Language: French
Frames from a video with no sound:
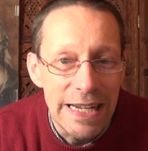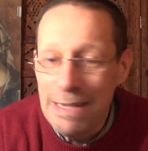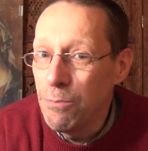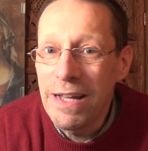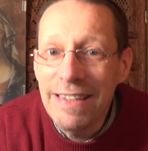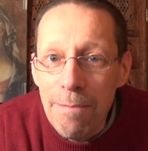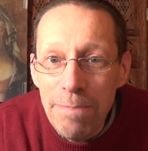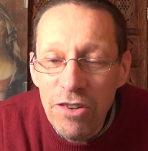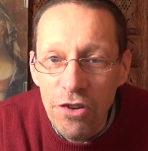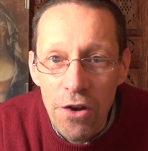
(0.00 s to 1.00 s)
Il peut être un
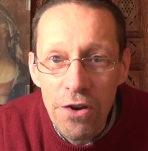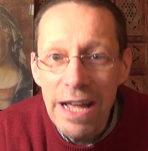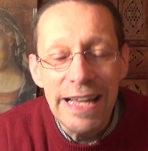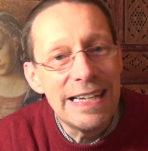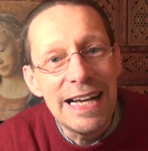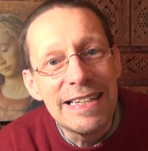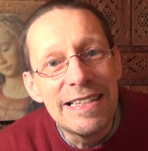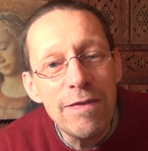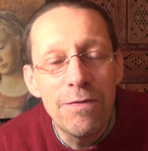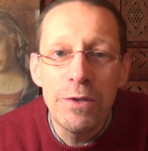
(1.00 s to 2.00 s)
pêcheur, il a des
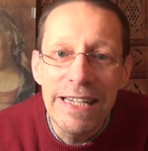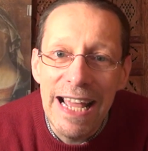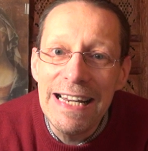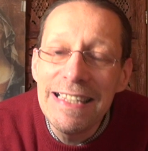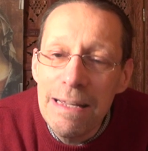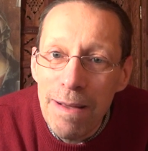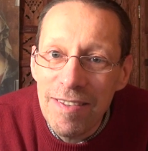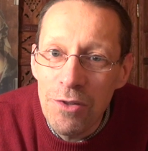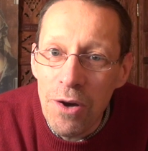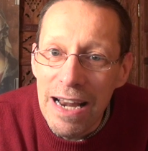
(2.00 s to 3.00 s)
défauts, des qualités
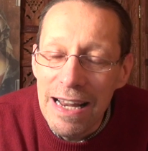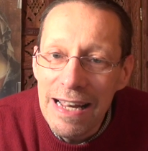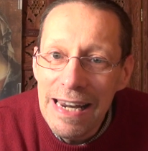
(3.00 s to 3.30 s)
pastorales.